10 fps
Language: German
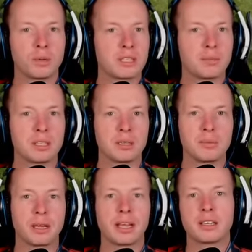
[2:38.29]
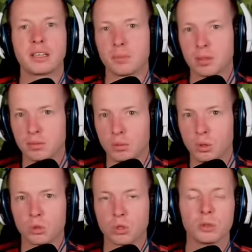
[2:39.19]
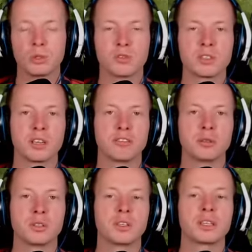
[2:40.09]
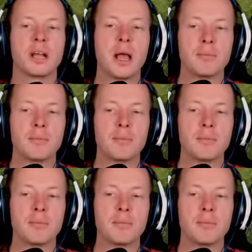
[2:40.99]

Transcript: damit es ein bisschen mehr Geld gibt, Luxusbedürfnis erfüllt wird,